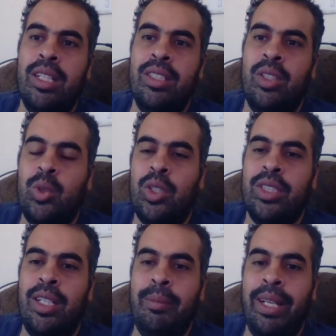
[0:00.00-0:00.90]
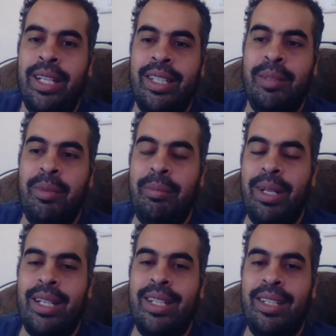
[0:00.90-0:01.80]
ان الرسول صلى الله عليه وسلم هاجر من
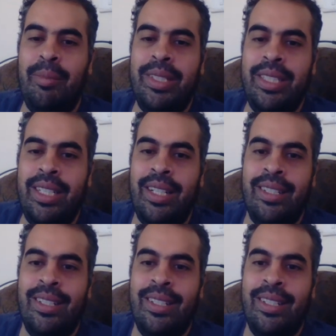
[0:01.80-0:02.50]
مكه للمدينه